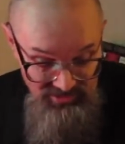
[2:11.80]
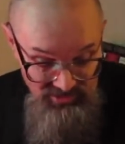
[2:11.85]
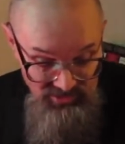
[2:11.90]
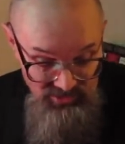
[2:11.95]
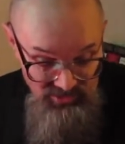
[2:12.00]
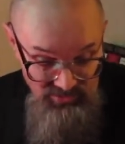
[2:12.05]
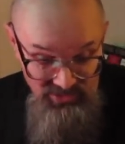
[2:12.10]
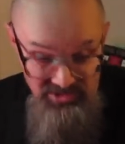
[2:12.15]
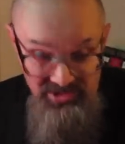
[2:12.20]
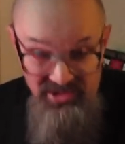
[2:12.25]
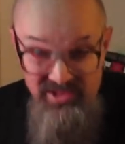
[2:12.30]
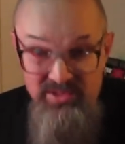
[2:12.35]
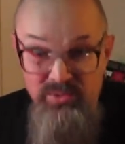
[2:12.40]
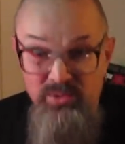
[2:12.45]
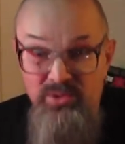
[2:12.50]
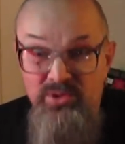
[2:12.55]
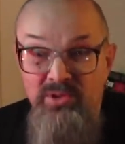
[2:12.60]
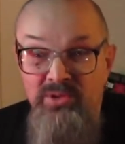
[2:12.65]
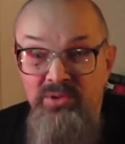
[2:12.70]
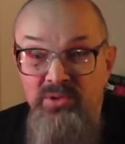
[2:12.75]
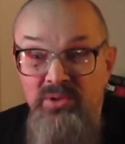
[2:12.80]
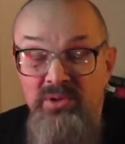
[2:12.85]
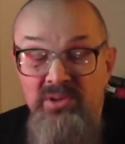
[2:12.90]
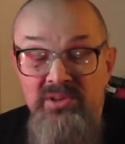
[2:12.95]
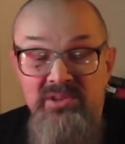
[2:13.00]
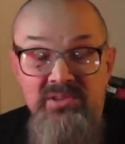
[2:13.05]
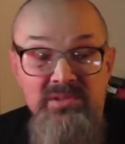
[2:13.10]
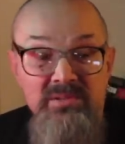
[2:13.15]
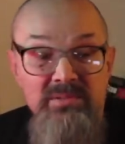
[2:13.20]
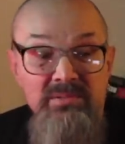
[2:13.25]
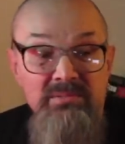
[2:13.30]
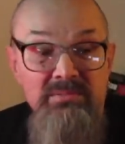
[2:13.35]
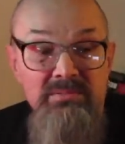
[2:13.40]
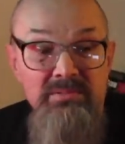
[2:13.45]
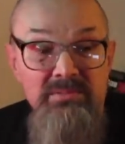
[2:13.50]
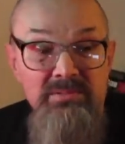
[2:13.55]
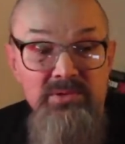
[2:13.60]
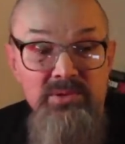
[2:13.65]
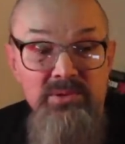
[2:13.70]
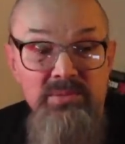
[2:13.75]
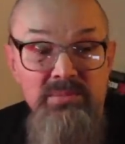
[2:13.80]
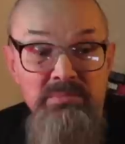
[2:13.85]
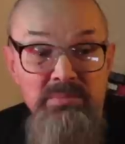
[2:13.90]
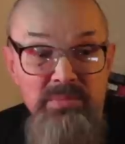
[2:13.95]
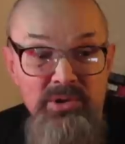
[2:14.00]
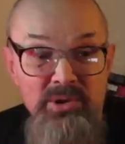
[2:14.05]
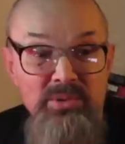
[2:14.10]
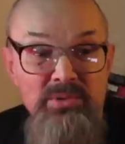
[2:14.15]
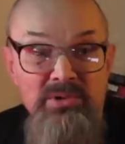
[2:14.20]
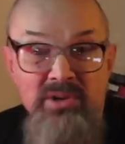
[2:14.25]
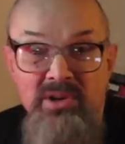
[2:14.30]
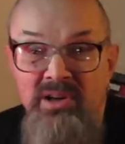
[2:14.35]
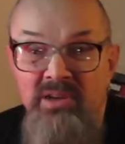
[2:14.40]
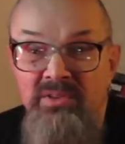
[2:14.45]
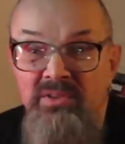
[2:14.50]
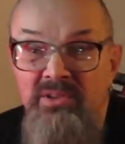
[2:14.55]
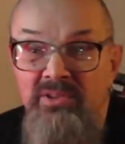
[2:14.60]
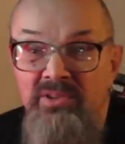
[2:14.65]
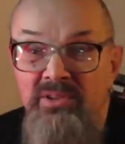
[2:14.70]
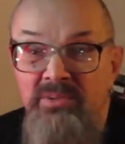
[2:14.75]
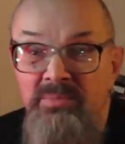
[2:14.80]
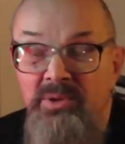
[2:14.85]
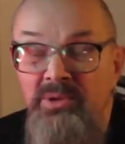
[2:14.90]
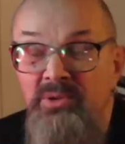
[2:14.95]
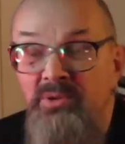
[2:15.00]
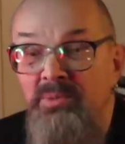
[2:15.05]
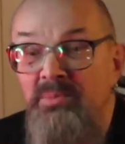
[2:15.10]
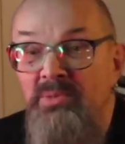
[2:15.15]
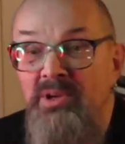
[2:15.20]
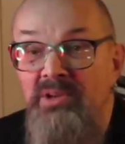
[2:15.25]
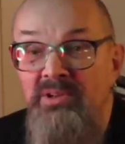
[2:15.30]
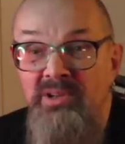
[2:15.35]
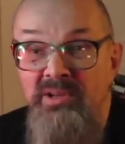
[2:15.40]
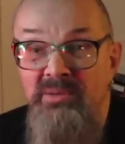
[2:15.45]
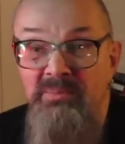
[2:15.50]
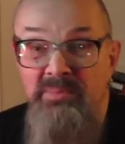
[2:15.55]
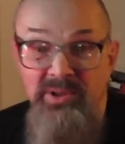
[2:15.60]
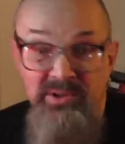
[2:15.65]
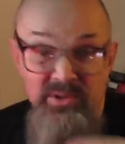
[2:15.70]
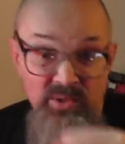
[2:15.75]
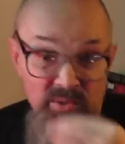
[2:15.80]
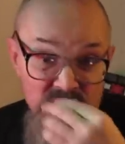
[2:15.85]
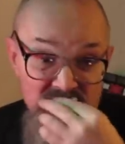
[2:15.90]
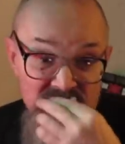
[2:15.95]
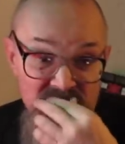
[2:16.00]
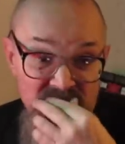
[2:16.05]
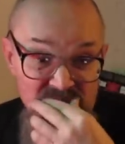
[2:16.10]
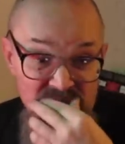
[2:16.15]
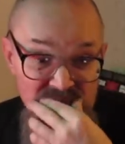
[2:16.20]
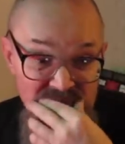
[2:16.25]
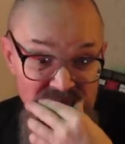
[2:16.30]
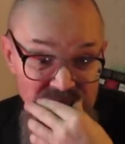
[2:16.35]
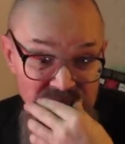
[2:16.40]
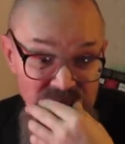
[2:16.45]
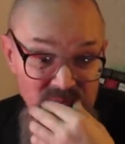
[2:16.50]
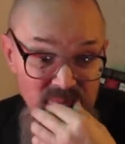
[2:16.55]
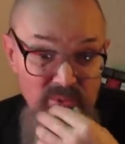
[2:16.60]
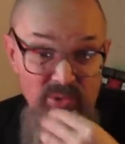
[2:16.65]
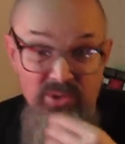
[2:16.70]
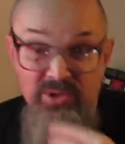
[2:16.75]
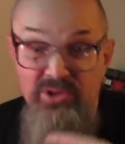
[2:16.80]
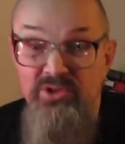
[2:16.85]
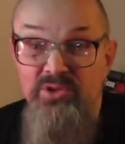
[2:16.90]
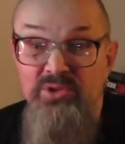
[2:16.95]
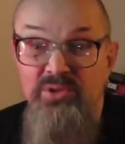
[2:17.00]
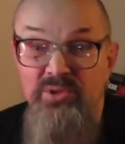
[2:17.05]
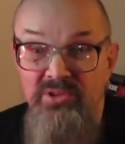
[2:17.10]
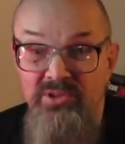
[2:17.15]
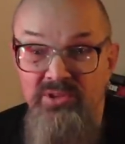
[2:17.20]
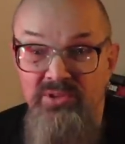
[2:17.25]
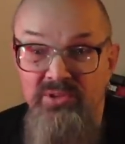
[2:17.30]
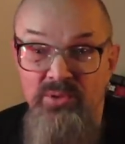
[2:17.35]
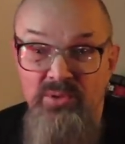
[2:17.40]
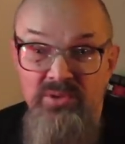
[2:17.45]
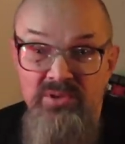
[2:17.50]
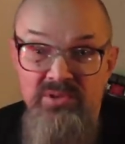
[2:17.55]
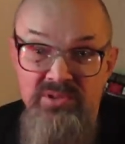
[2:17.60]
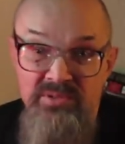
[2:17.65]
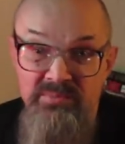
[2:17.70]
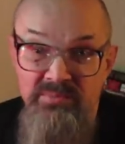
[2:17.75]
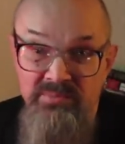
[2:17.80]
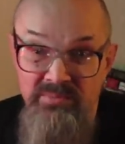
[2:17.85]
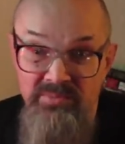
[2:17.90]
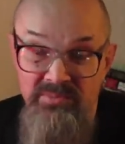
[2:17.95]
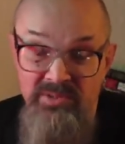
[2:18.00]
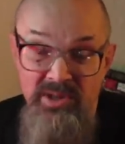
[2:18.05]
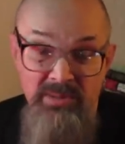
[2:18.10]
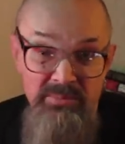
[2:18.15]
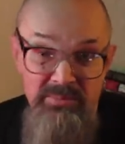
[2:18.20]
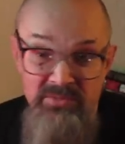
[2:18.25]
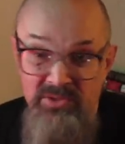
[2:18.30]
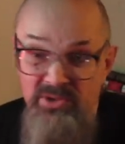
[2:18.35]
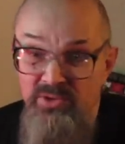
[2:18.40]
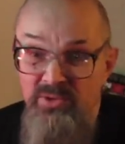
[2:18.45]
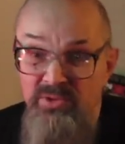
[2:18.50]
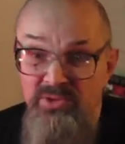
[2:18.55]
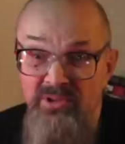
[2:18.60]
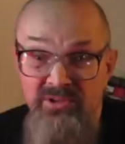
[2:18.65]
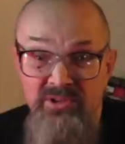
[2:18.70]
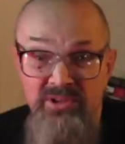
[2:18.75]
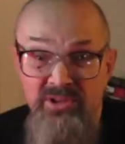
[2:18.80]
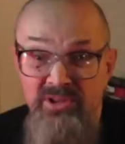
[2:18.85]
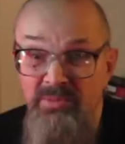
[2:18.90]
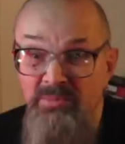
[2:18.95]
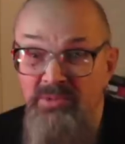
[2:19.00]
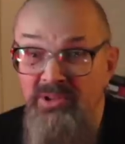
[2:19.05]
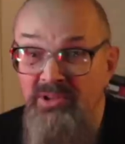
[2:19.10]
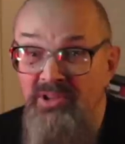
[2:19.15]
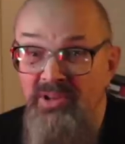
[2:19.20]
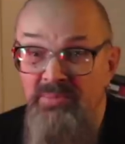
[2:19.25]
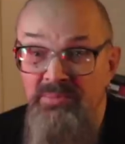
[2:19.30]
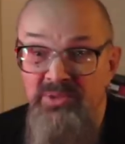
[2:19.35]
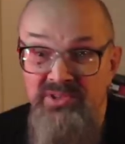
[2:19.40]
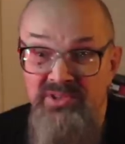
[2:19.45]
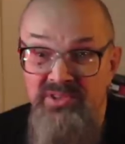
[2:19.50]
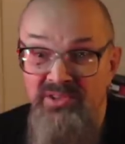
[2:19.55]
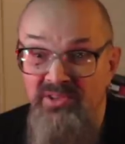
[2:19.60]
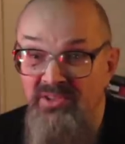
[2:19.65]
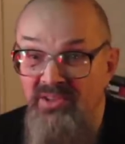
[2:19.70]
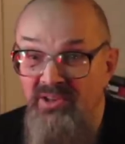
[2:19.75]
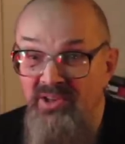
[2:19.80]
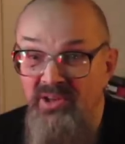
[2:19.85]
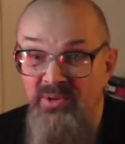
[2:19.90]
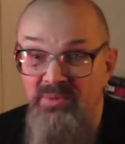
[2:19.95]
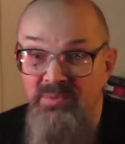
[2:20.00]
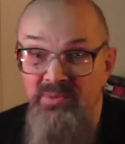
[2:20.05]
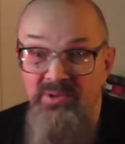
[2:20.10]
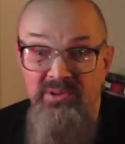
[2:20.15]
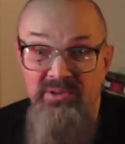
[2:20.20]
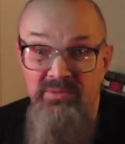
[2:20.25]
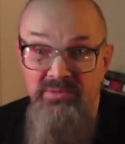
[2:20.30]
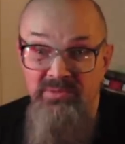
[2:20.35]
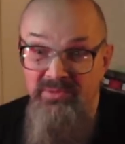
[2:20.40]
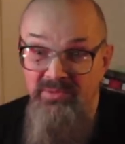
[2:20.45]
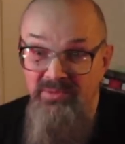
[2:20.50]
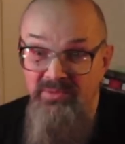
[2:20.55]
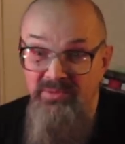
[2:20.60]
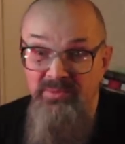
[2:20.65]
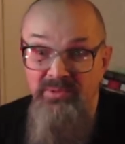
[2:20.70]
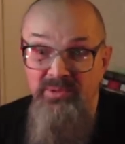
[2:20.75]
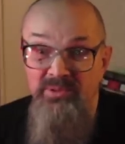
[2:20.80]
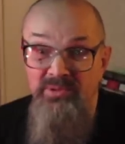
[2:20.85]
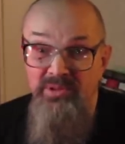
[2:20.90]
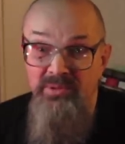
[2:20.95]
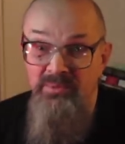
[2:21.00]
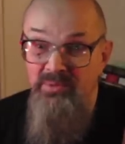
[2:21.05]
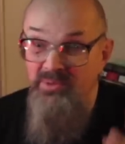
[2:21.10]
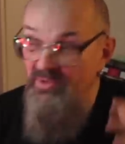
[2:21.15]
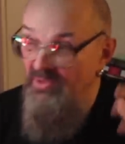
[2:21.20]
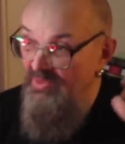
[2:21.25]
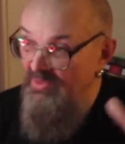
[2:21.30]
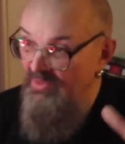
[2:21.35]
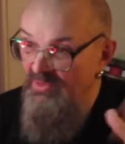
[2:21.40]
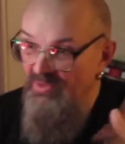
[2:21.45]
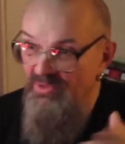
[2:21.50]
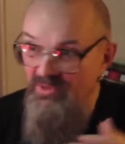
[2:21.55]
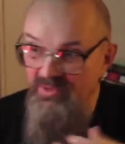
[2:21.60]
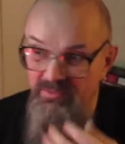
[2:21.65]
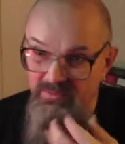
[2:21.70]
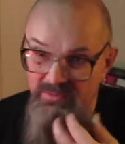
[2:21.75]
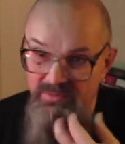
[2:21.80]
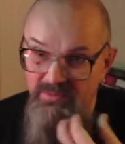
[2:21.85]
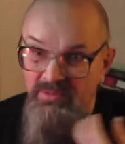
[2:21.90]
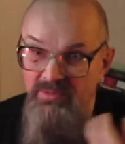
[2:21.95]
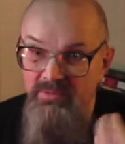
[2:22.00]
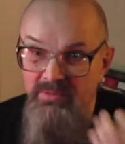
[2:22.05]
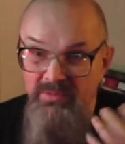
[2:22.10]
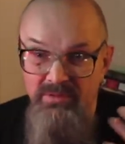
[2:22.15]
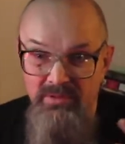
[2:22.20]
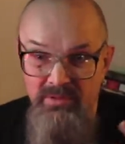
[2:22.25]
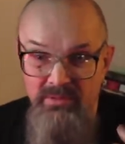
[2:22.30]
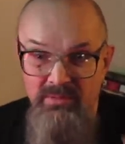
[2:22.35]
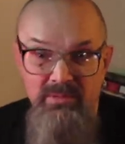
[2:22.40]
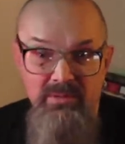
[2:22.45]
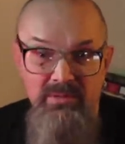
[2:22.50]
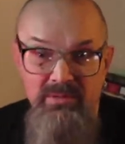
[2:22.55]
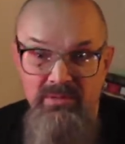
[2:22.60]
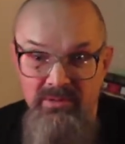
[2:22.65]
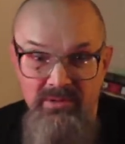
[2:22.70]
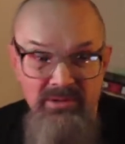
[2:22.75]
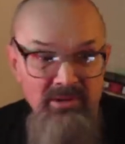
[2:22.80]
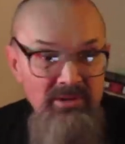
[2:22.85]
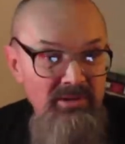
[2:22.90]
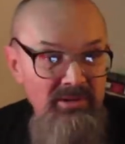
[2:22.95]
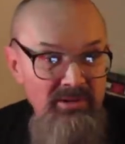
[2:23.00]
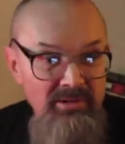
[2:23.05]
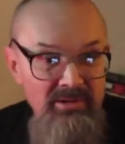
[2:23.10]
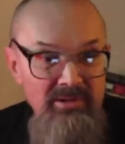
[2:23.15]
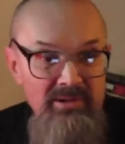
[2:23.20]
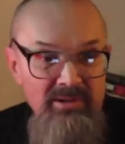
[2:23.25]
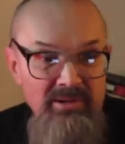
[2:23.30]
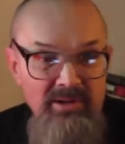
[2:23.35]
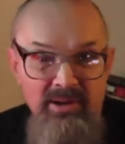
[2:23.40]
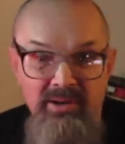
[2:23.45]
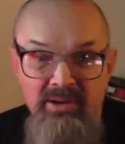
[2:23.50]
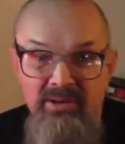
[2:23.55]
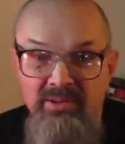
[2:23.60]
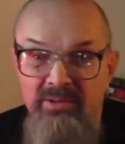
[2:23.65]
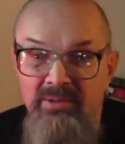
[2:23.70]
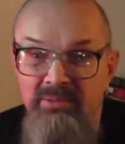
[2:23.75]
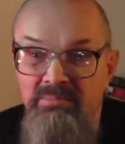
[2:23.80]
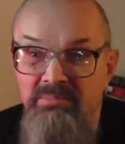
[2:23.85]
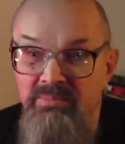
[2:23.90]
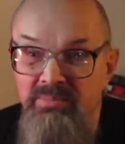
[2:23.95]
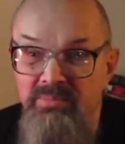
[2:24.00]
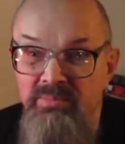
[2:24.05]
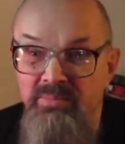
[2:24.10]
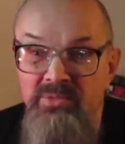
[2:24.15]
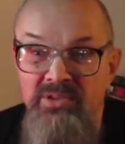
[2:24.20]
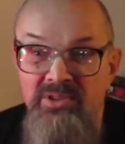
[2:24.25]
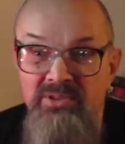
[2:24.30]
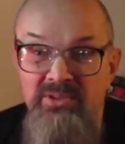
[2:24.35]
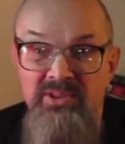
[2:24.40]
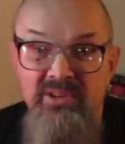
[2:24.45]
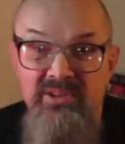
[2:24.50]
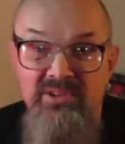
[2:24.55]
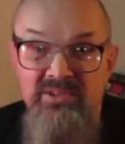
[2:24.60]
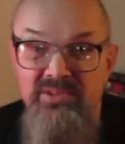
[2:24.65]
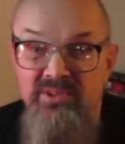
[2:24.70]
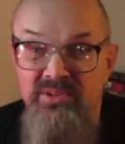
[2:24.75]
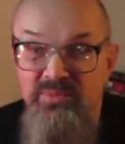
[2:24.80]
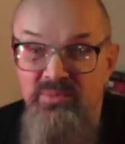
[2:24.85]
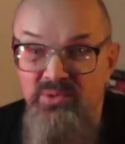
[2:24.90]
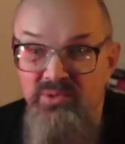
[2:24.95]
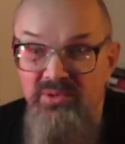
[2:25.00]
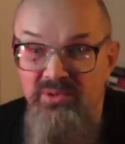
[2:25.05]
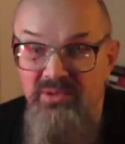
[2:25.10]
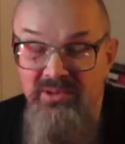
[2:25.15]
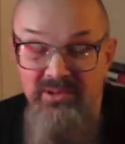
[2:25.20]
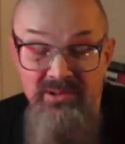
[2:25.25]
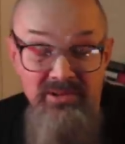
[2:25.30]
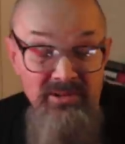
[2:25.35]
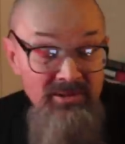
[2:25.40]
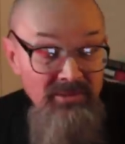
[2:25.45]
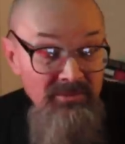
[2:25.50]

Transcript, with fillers: Но ну вот я слушал Дорс, мне он нравился. Потом, когда я подрос, я уже понял, что это Дорс. Там ничего не было написано на коробках с пленкой. Я просто слушал, что это такое. Какая-то интересная музыка.